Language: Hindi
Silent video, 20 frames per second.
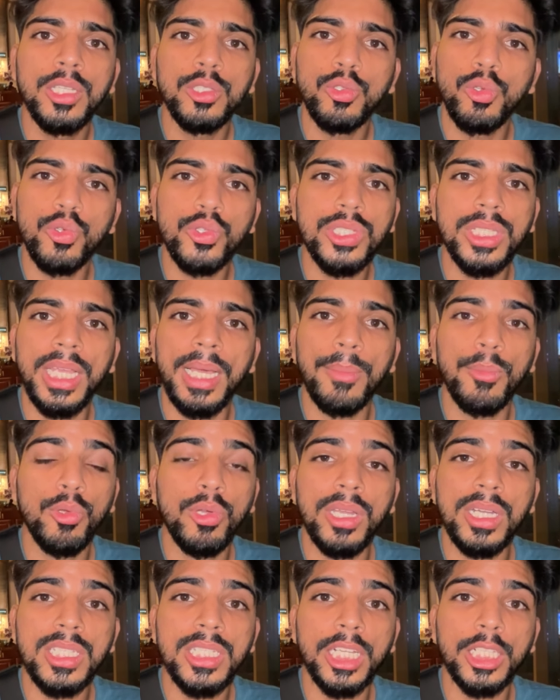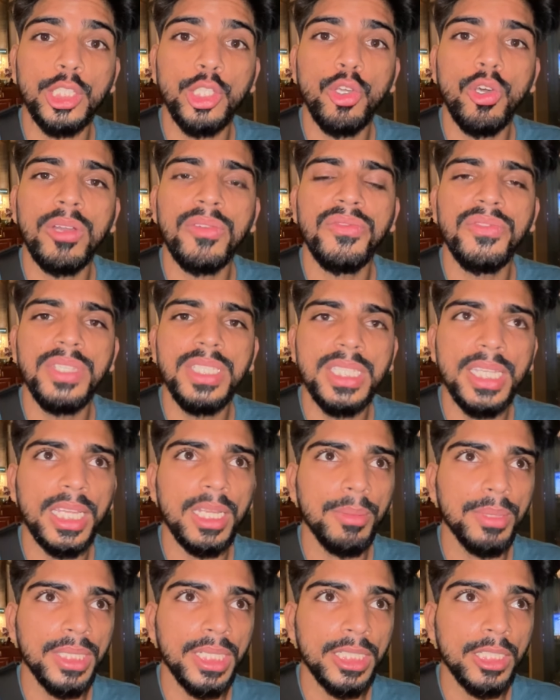तो उससे आप लोग कर सकते हो और वीज़ा
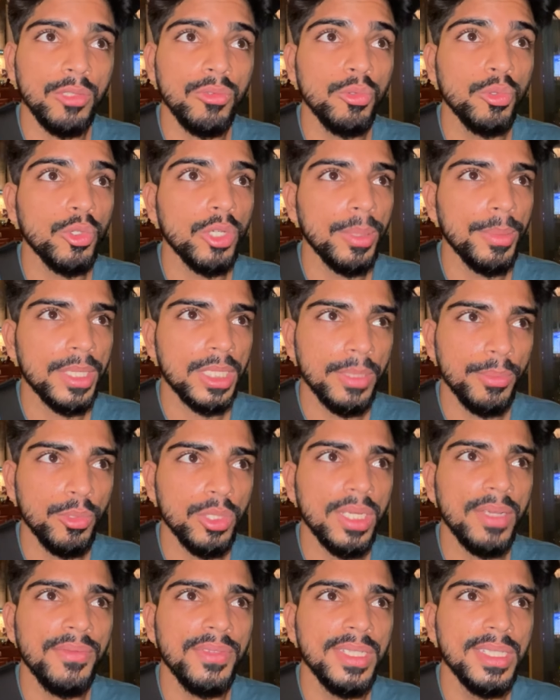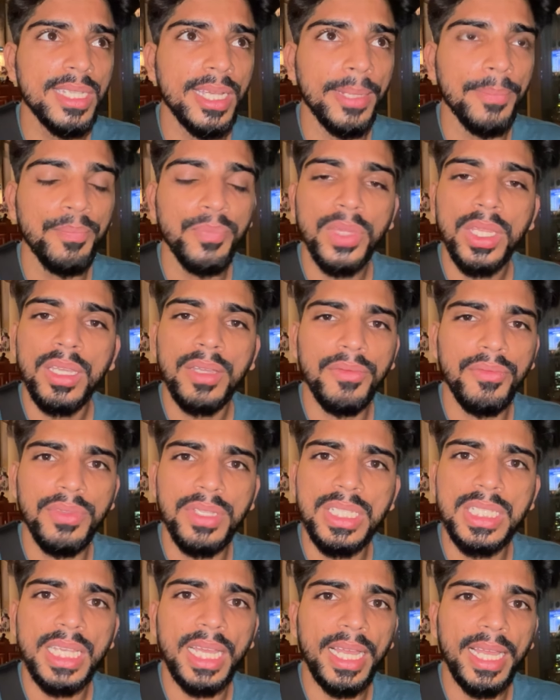की बताता हूँ उन्होंने मेरे से पूछा वीज़ा
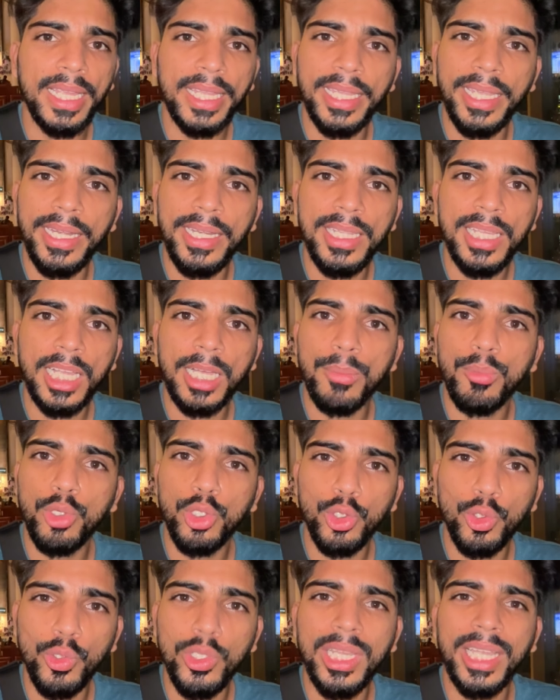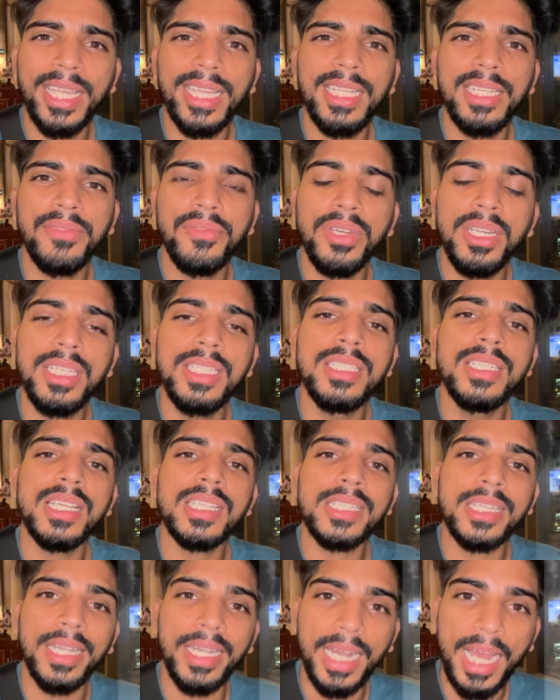वीज़ा है केनिया का पूरी दुनिया के लिए फ्री
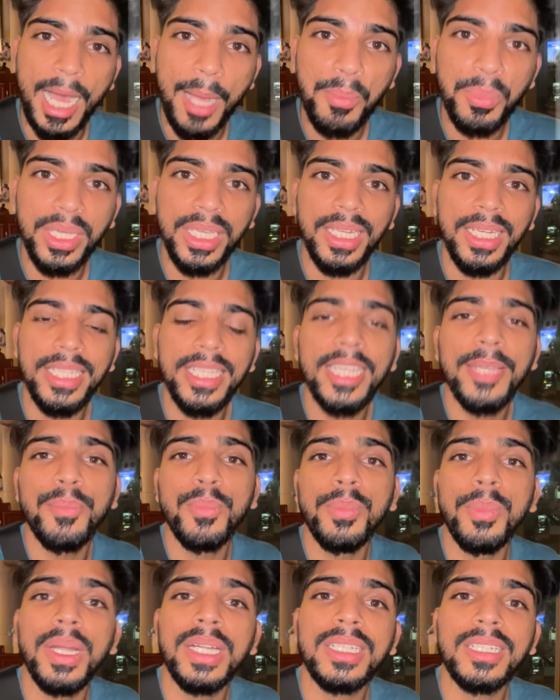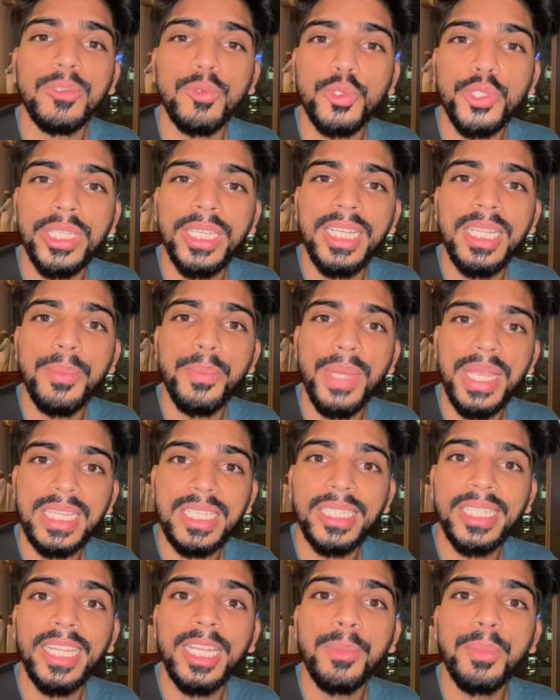जस्ट नाम के लिए बट उसके लिए
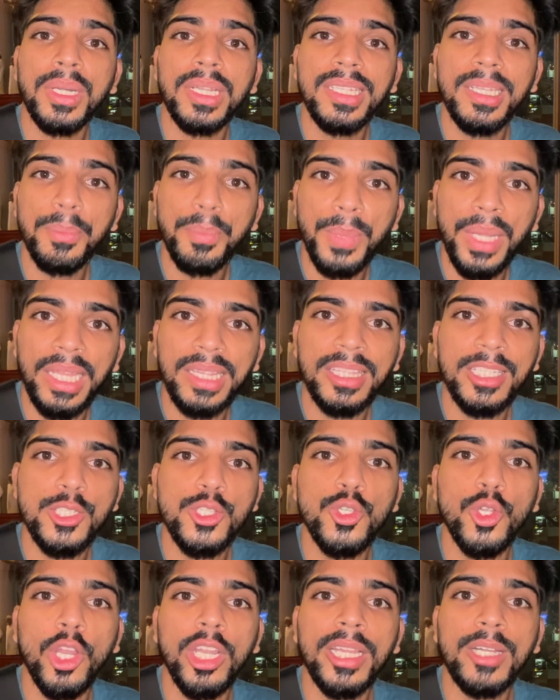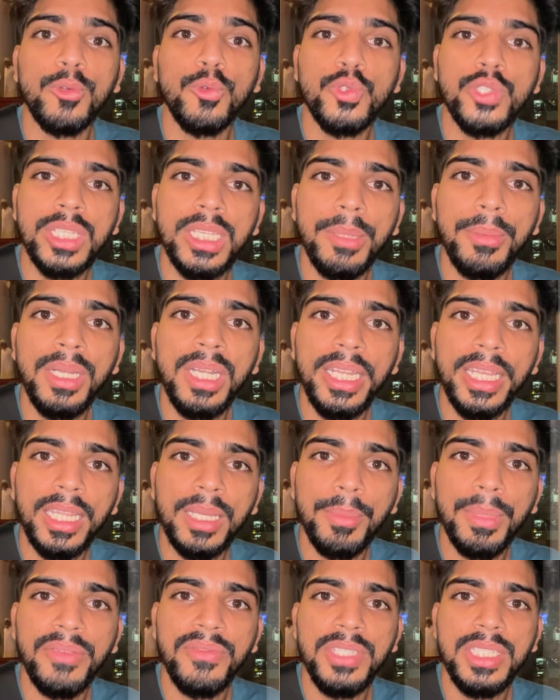पैसे देने पड़ते हैं पैंतीस डॉलर उसकी भी
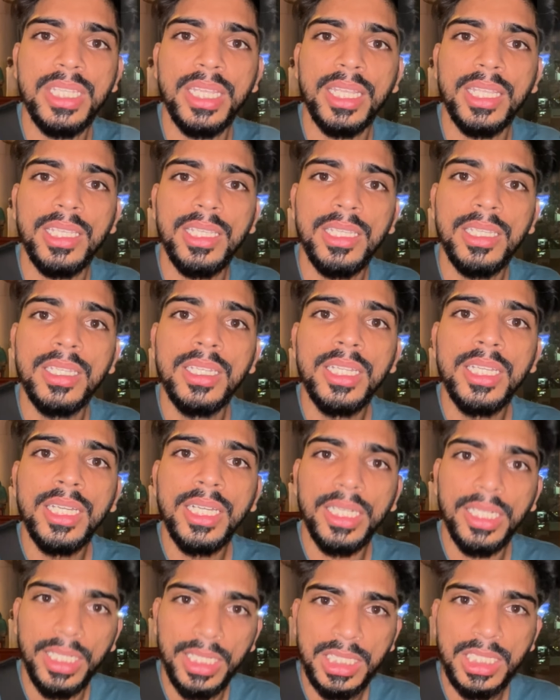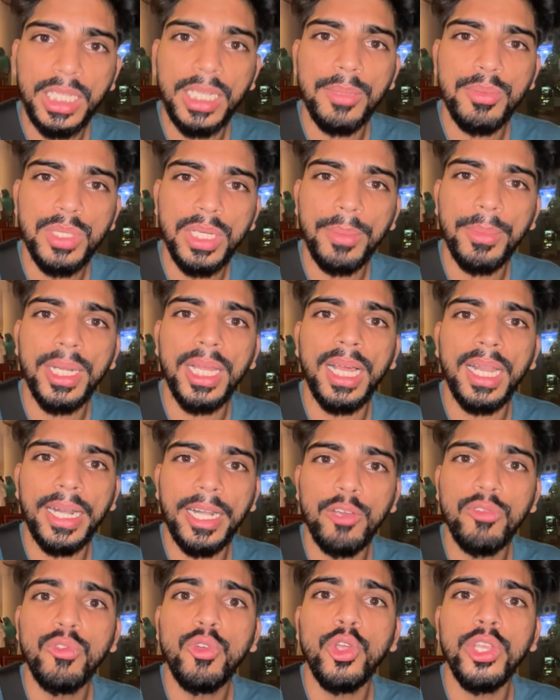लिंक मैं वीज़े की डिस्क्रिप्शन में डाल
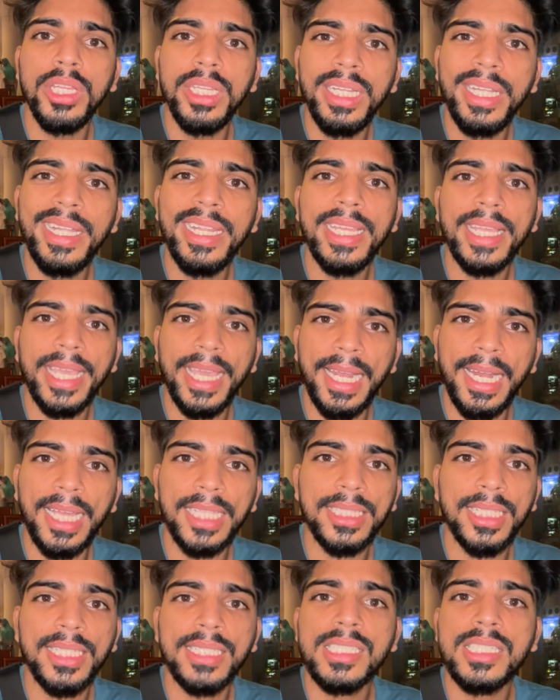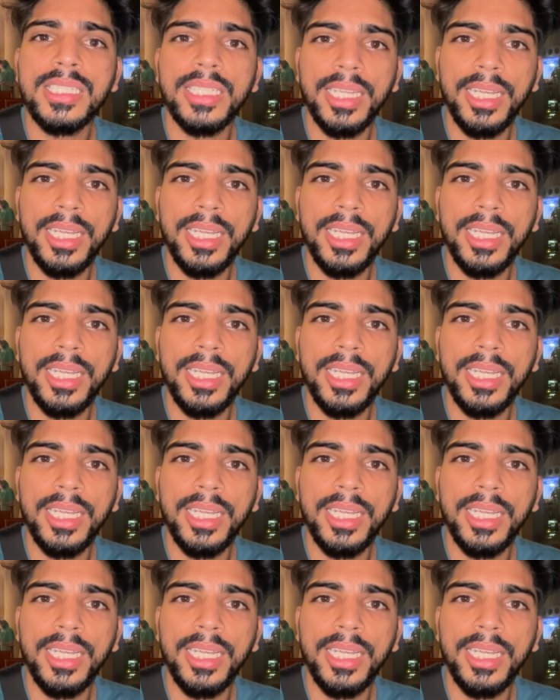रहा हूँ वो ई e कहलाता है जैसे